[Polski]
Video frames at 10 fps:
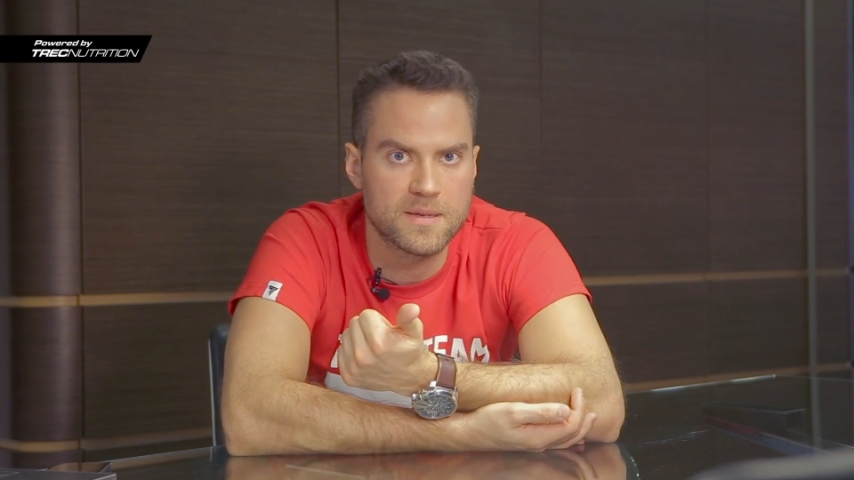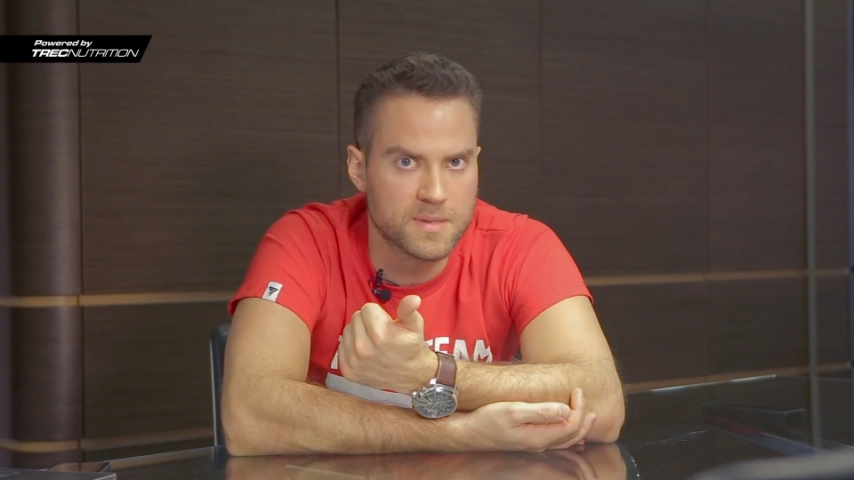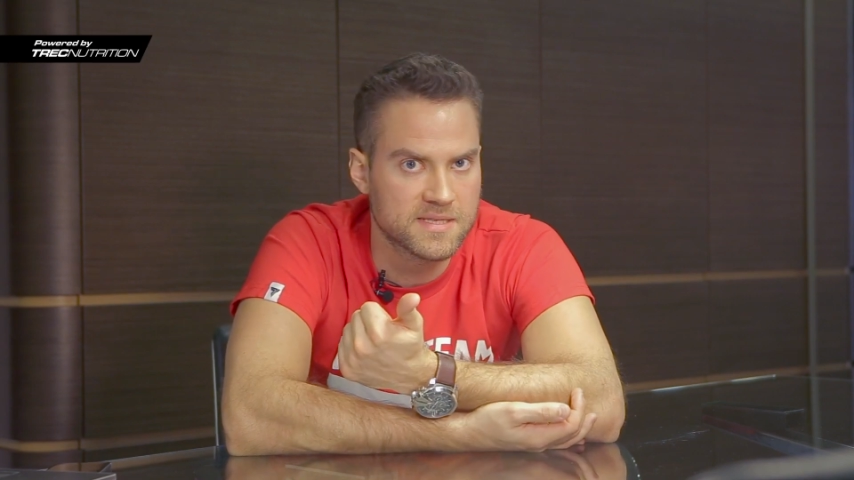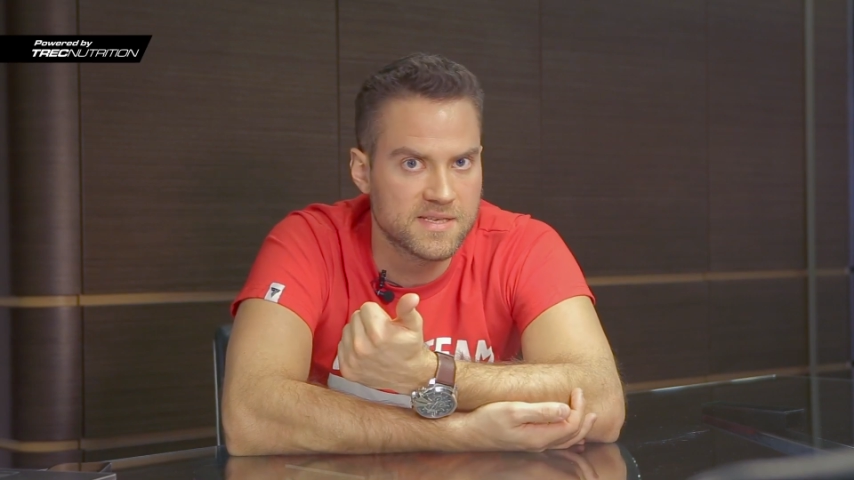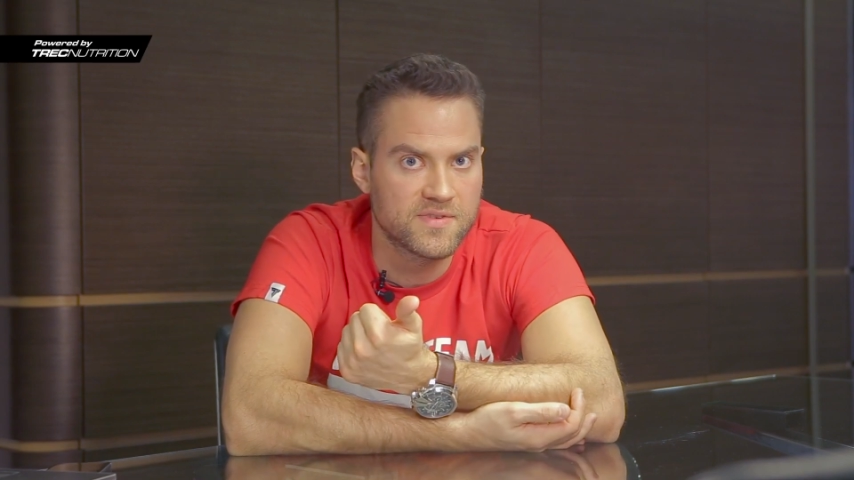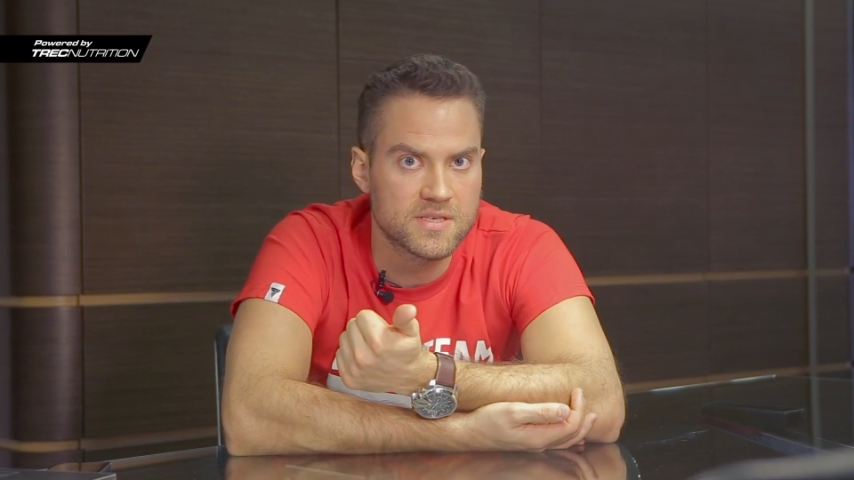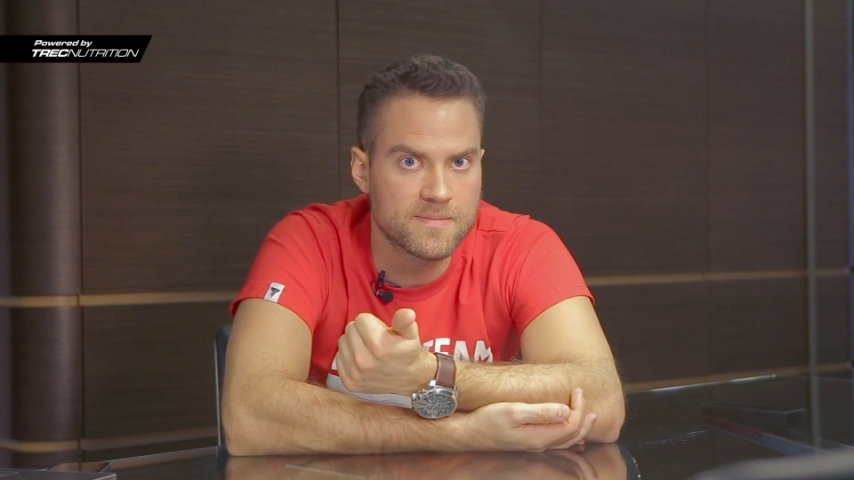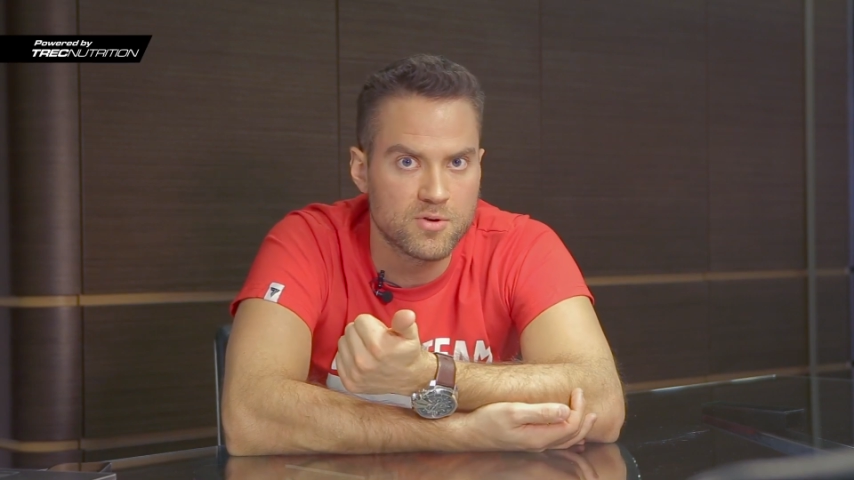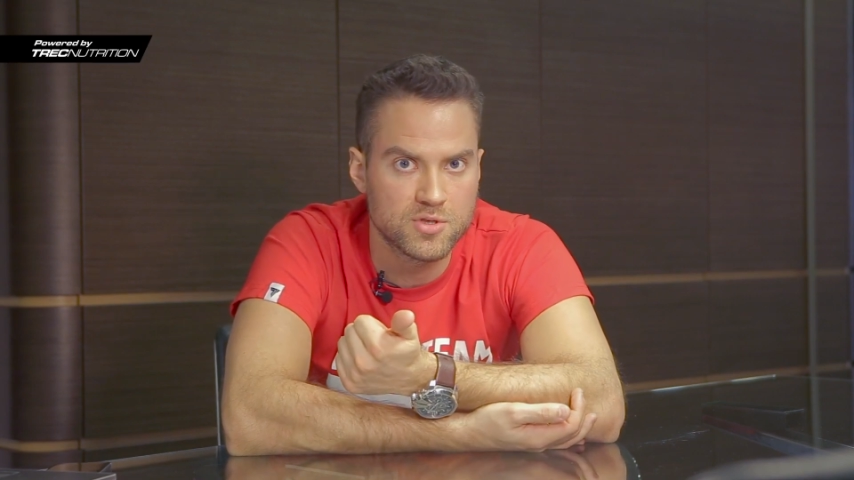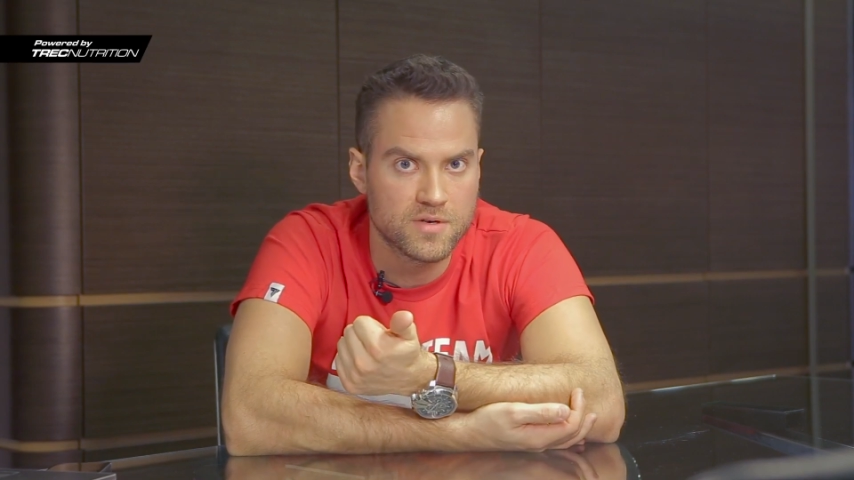adaptacji
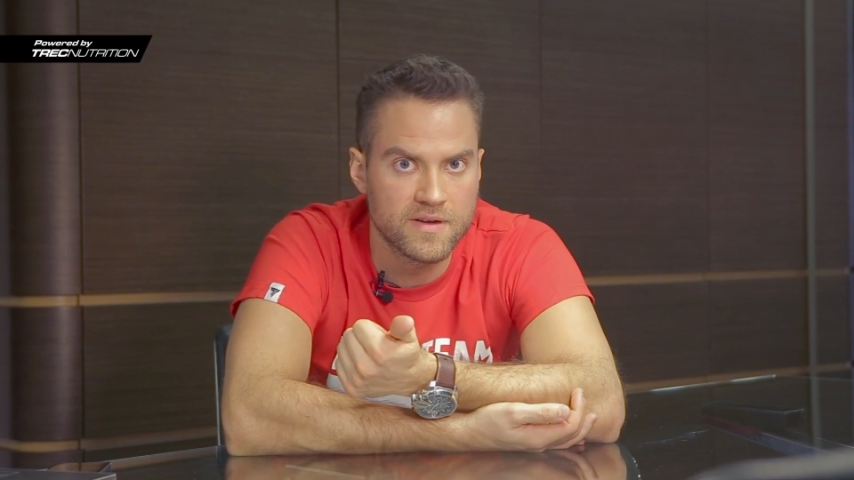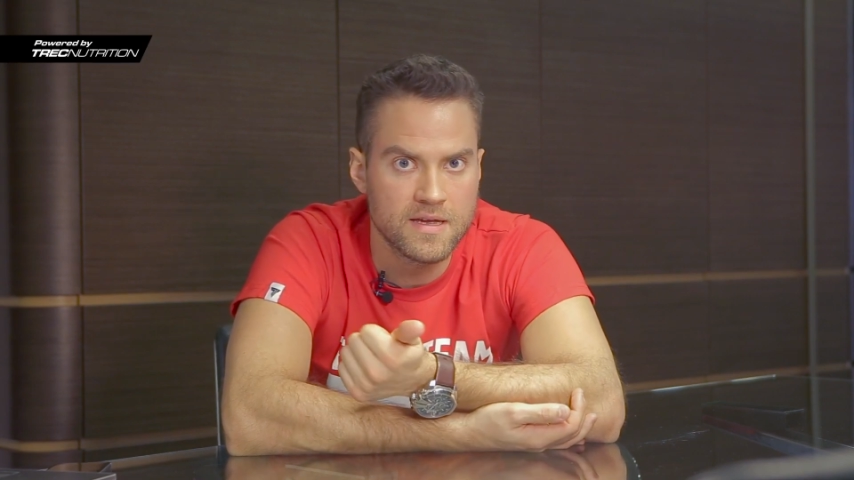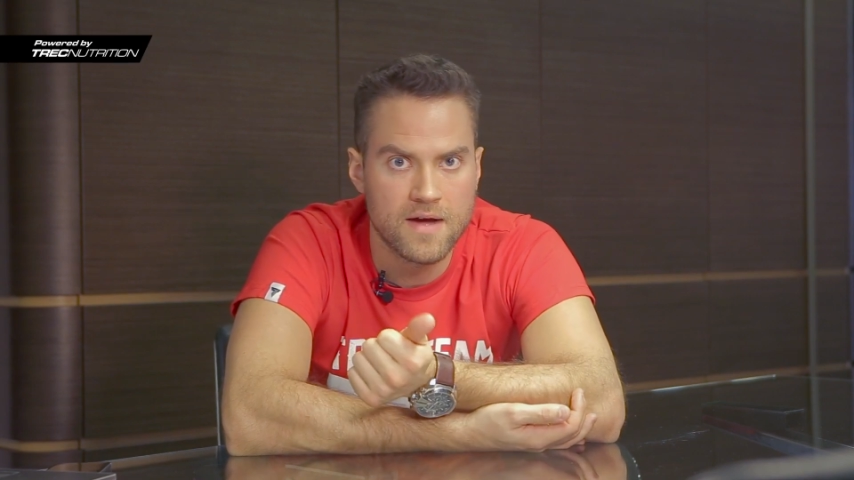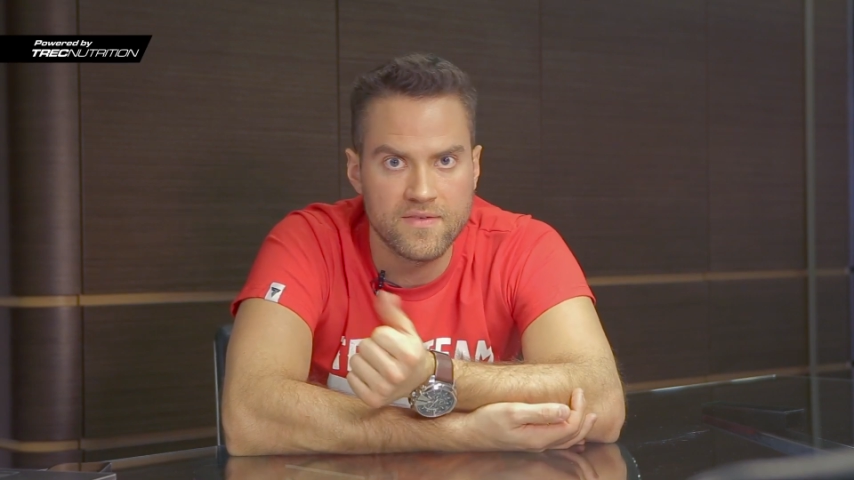wytrzymałościowej,